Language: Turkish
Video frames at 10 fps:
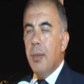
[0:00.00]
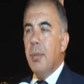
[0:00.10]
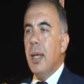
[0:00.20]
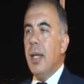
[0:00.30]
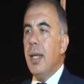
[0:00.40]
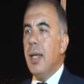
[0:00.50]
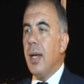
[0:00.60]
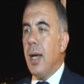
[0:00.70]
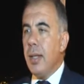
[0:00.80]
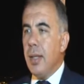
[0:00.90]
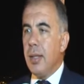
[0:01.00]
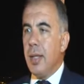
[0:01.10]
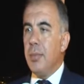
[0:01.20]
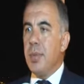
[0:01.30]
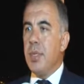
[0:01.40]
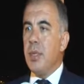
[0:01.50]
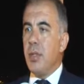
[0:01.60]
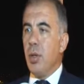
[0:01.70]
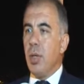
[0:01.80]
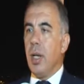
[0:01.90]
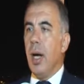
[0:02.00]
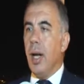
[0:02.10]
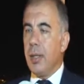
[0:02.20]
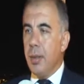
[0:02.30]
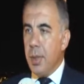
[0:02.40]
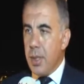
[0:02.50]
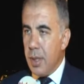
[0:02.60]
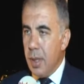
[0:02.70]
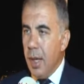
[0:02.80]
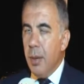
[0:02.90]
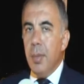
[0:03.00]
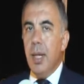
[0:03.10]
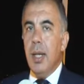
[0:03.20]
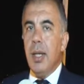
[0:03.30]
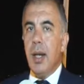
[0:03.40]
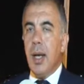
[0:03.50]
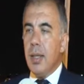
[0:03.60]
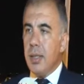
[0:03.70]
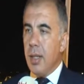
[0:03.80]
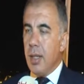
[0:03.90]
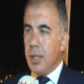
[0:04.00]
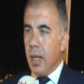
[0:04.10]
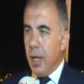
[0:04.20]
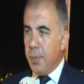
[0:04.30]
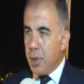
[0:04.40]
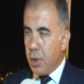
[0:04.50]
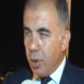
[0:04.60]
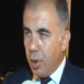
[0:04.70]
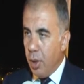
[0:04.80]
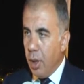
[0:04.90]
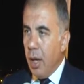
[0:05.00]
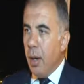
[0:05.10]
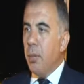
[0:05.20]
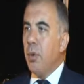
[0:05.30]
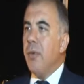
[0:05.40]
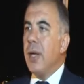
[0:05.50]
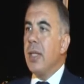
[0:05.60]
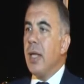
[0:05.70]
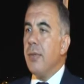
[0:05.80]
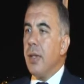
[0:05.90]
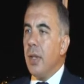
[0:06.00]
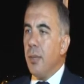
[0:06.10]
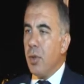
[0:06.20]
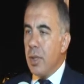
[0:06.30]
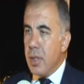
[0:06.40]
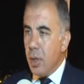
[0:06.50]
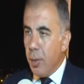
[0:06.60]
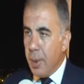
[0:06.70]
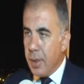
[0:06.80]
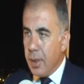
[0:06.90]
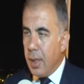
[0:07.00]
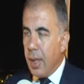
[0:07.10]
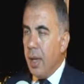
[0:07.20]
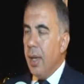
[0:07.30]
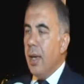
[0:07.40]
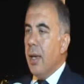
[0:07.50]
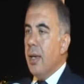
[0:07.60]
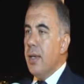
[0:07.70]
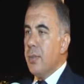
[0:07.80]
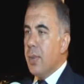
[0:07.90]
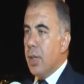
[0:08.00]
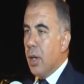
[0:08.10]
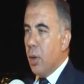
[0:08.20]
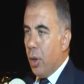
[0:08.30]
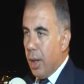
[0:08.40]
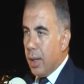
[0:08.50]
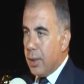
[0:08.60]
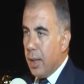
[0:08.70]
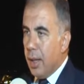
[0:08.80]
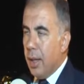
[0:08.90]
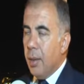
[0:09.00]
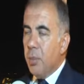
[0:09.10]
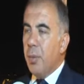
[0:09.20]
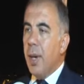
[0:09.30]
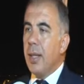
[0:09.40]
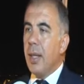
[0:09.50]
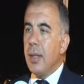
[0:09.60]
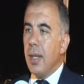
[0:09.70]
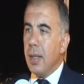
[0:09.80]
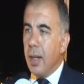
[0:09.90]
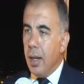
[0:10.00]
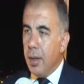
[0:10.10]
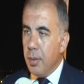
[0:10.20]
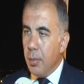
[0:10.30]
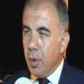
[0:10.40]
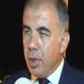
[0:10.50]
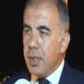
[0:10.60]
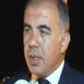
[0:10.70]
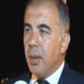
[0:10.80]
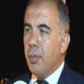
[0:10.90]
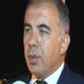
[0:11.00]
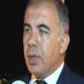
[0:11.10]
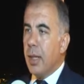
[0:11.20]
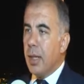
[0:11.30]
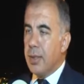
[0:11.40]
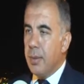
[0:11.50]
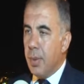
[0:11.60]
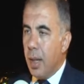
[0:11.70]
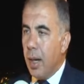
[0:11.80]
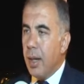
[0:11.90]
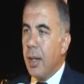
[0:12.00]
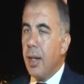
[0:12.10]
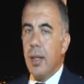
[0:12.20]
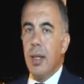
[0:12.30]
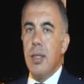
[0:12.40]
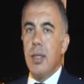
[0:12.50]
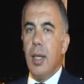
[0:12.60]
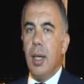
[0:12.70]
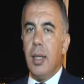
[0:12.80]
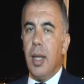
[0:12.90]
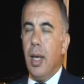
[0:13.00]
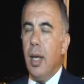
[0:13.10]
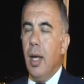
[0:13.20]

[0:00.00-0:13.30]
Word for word: Milli iradenin temsilcisi olan halkımız milli iradesine sahip çıkıyor. Bu vatan ve demokrasi nöbetinde İzmir'de, Konak'ta bu meydanlardan ayrılmıyor. İstanbul'da, Taksim'de, Ankara'da, Kızılay'da